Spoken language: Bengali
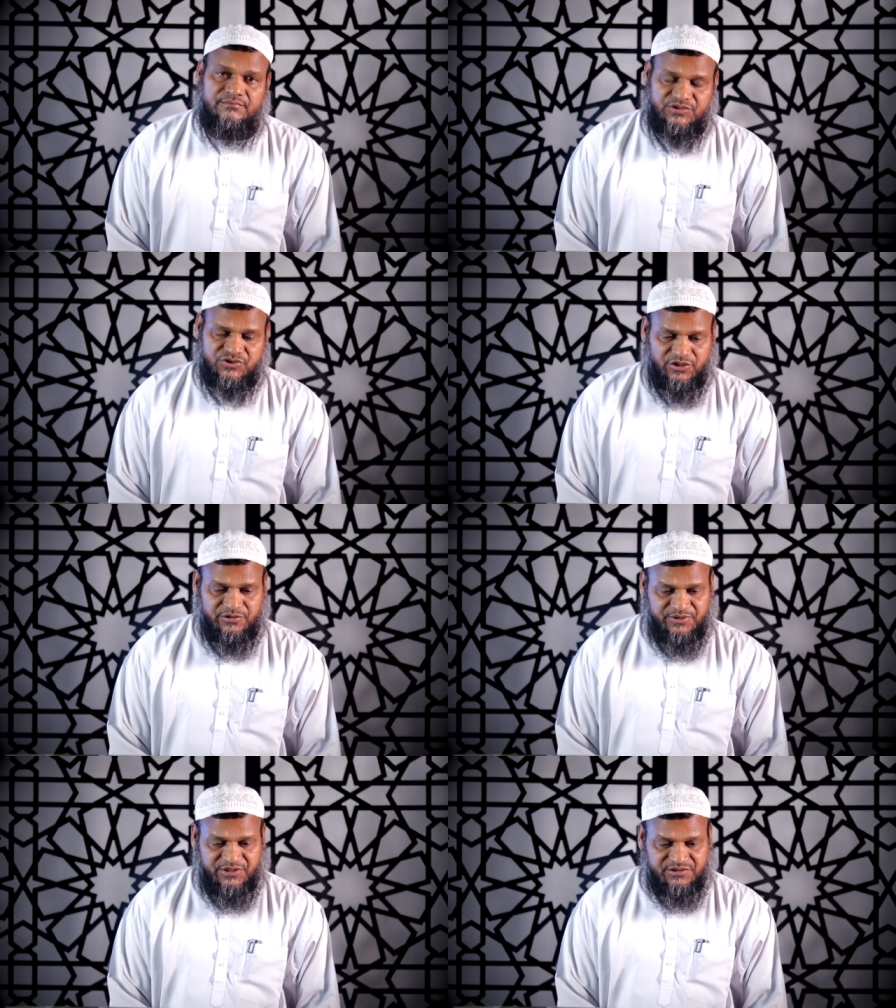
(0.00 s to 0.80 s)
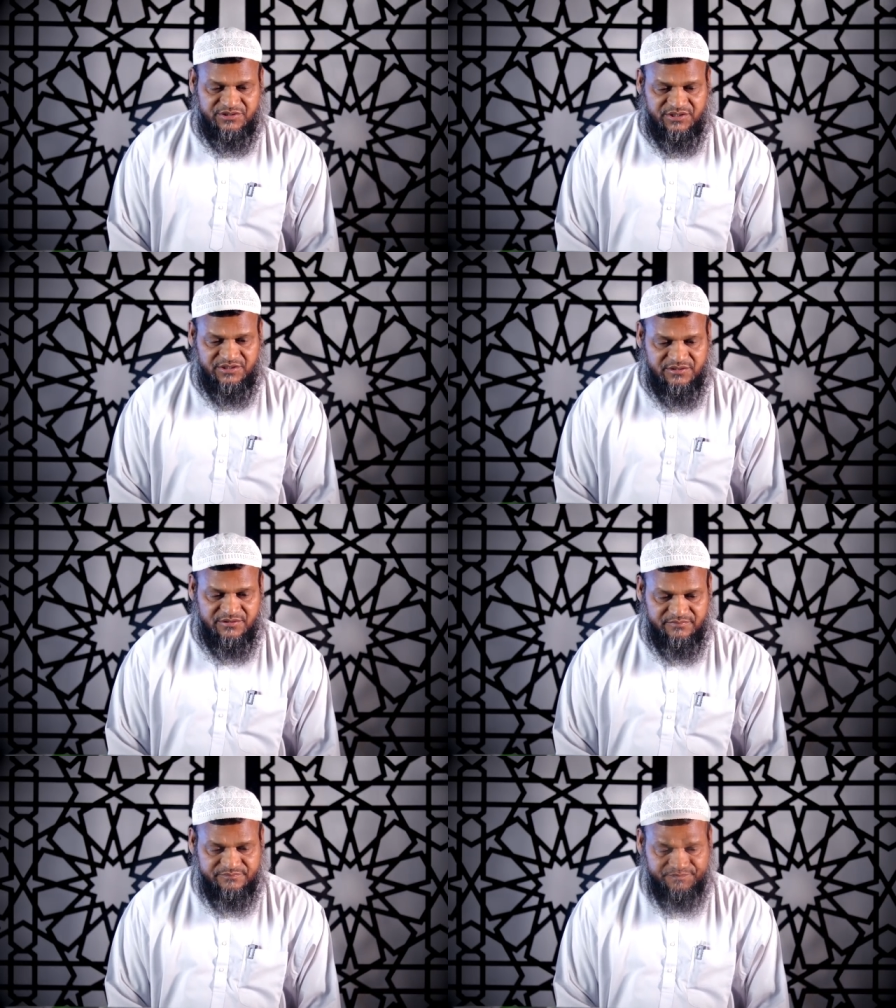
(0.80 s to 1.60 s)
বিষয়ভিত্তিক
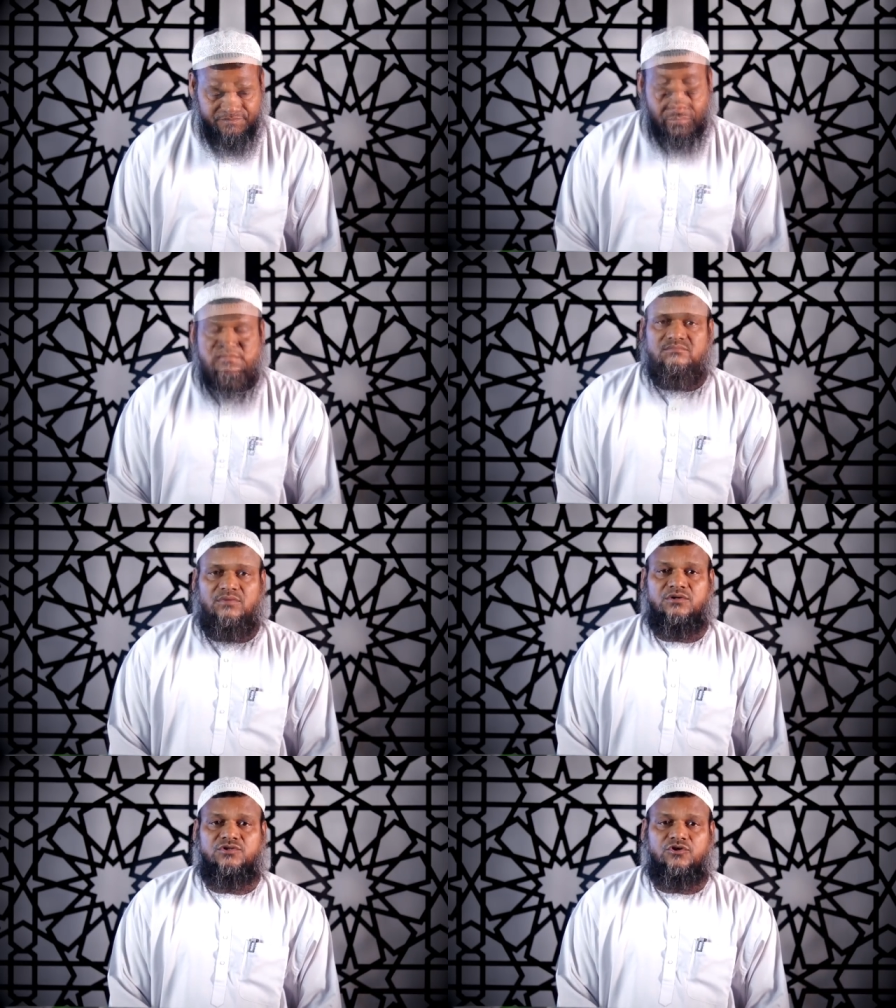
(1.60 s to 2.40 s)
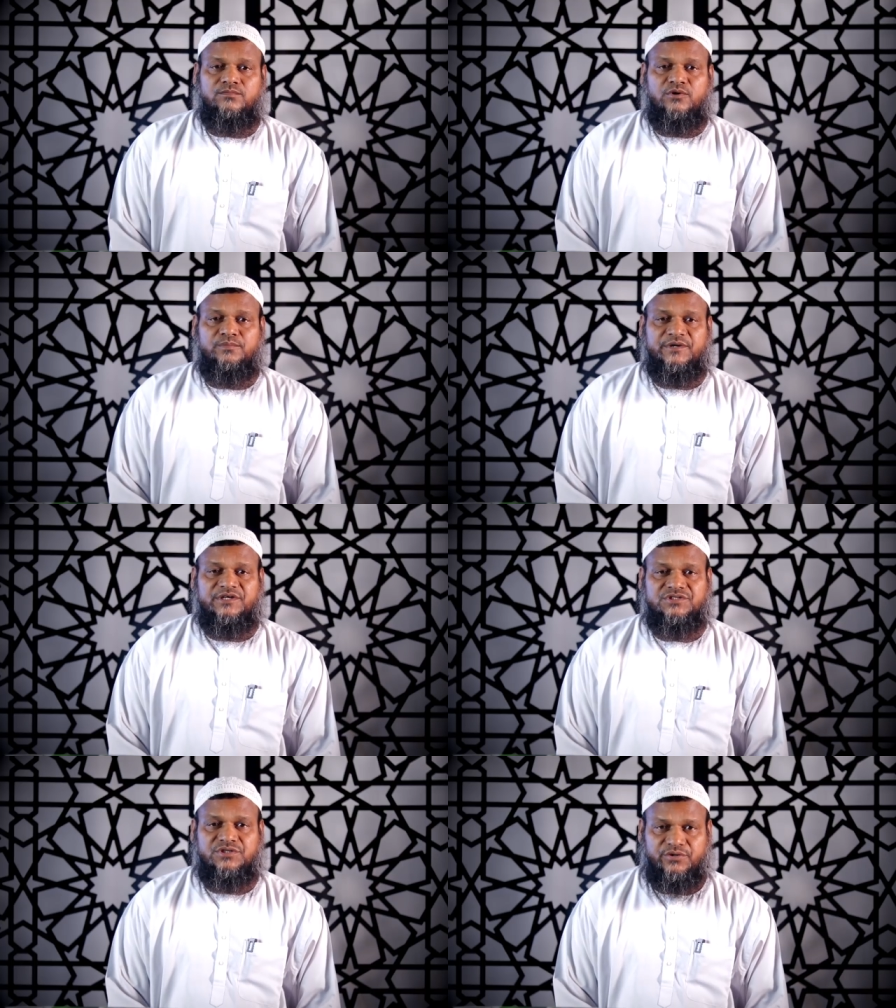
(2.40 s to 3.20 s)
বক্তব্য
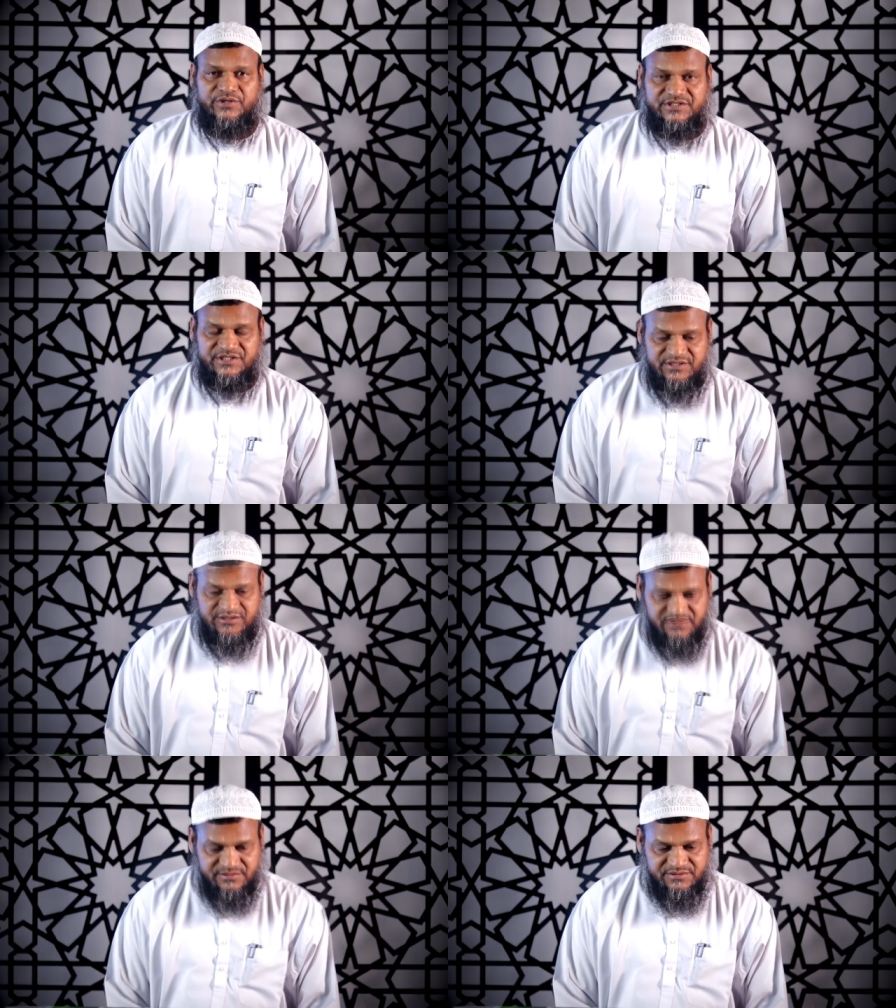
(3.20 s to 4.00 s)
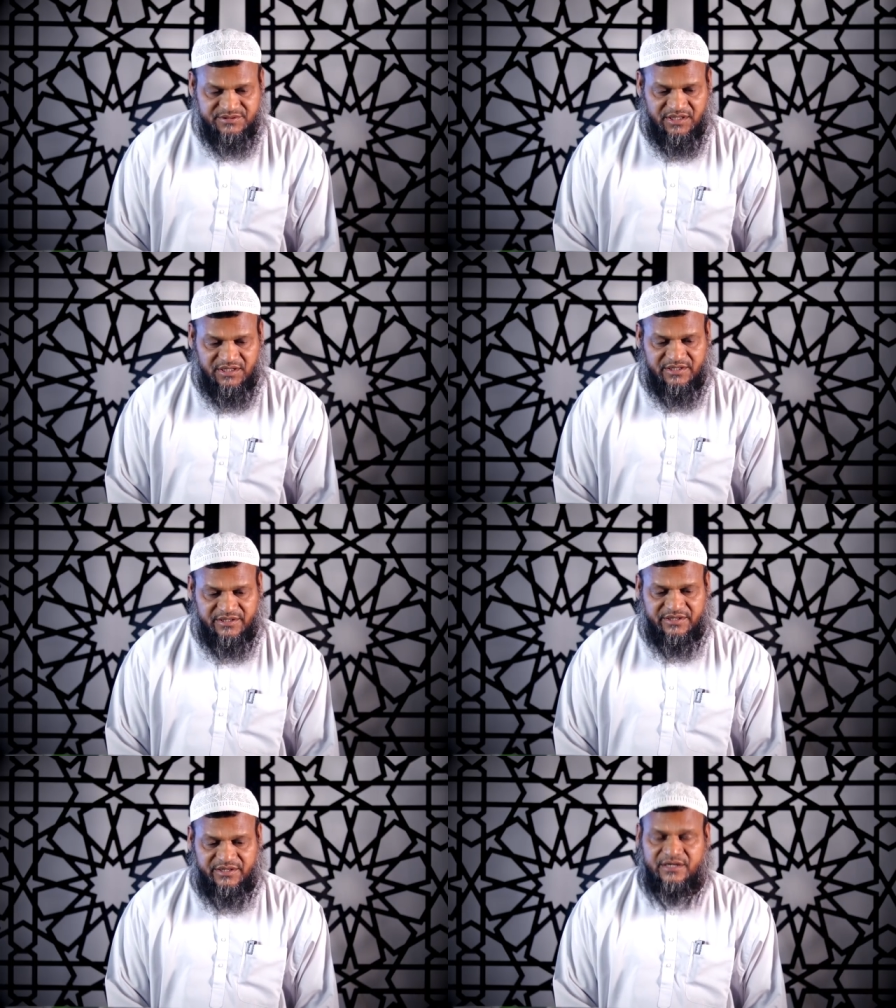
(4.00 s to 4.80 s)
পেশ করেছি যা
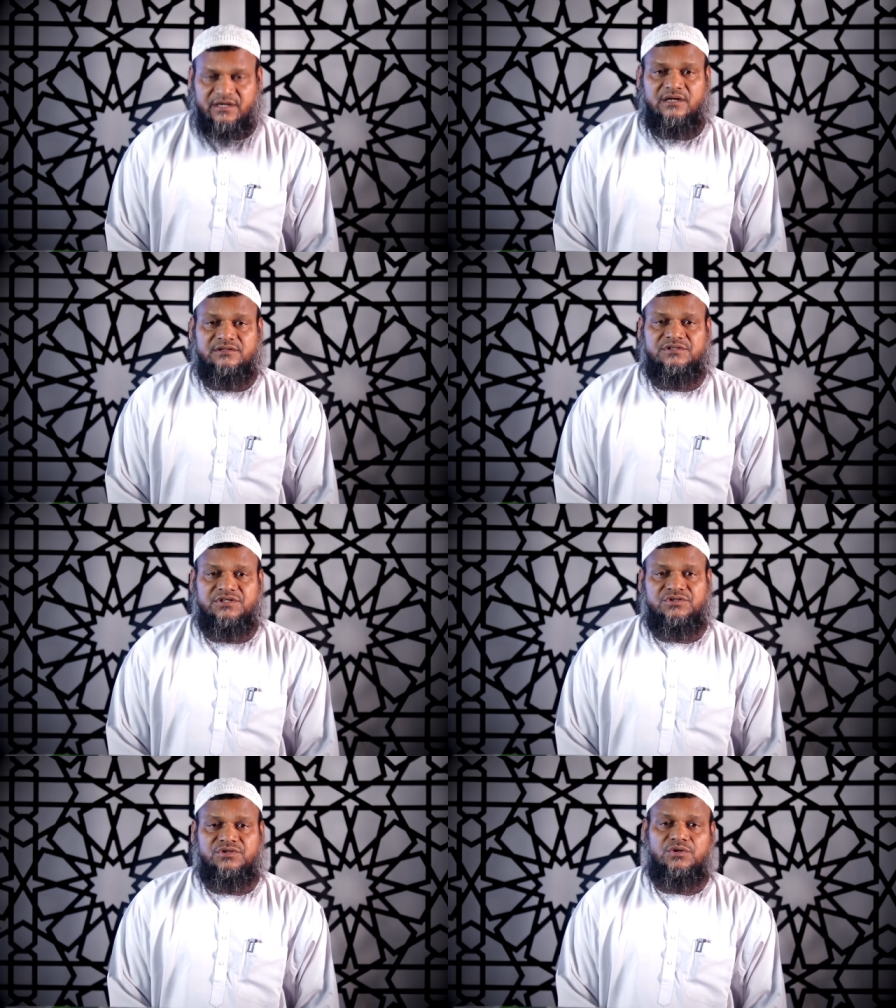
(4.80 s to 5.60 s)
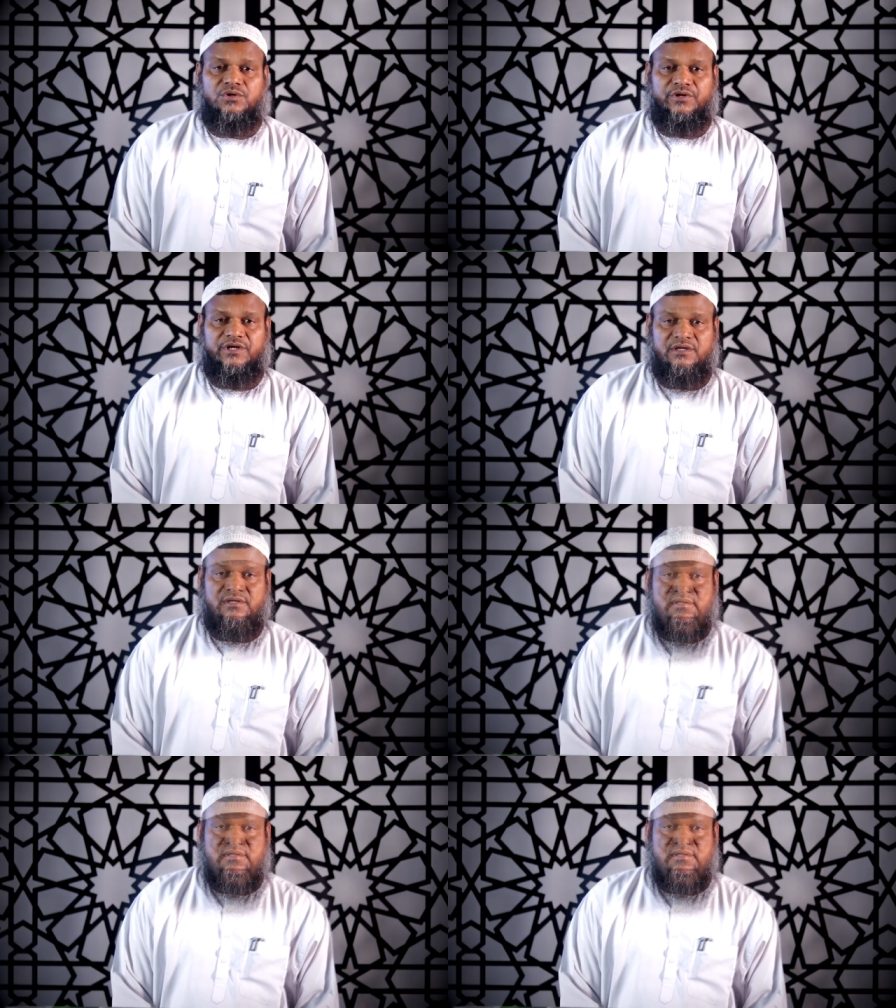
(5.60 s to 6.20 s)
একাত্রিত করে